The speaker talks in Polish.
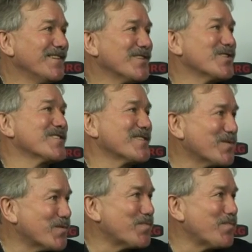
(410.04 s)
z
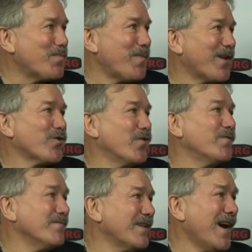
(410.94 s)
parków
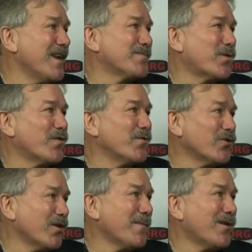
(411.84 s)
na halę sportową. I
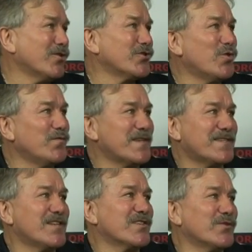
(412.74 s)
o to chyba chodzi. Główny
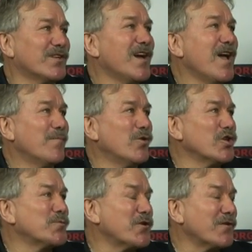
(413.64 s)
cel, żeby tych
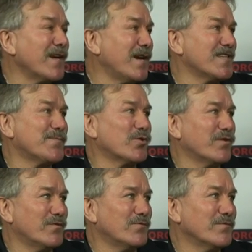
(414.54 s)
młodzież przyciągnąć na halę
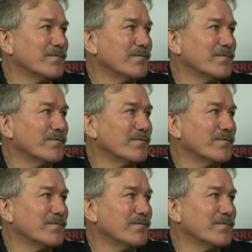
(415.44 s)
sportową.